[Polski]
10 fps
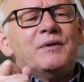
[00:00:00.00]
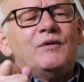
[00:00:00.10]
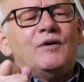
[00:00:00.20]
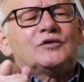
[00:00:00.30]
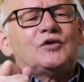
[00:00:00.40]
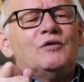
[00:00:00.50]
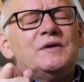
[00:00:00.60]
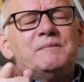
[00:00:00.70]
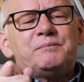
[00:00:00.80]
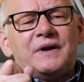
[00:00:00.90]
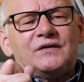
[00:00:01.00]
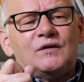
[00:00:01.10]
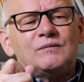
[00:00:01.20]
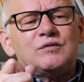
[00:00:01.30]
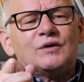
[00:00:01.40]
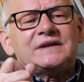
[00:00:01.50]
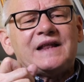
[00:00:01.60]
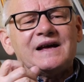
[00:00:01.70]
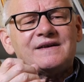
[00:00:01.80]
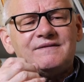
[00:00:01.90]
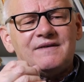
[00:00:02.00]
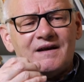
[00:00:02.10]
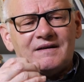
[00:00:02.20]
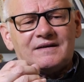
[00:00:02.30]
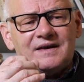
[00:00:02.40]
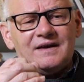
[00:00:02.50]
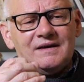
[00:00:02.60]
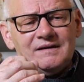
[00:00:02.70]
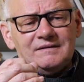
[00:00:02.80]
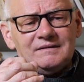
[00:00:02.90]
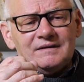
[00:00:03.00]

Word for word: było, tą imprezą było tak wielkie,